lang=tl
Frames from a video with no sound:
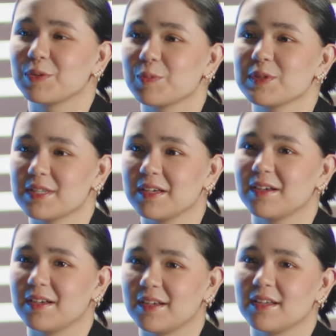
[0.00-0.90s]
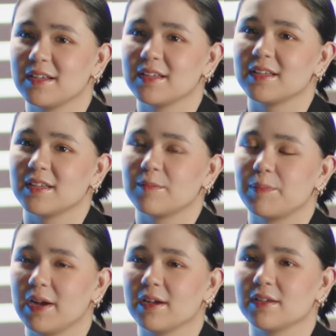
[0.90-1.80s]
It was a,
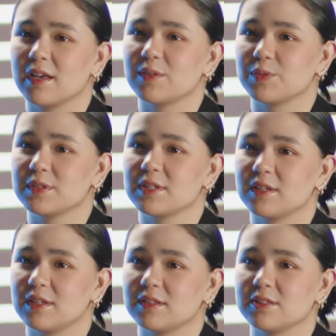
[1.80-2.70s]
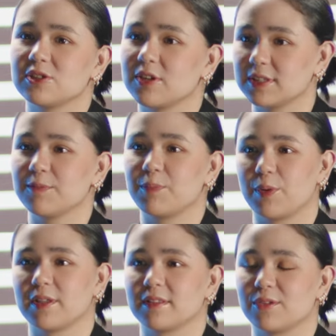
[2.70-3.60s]
parang, it was a starting
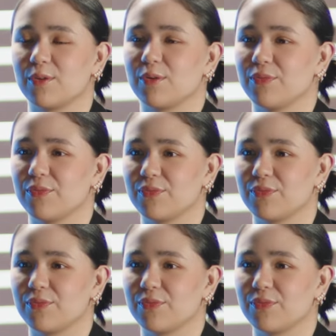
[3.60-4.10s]
point of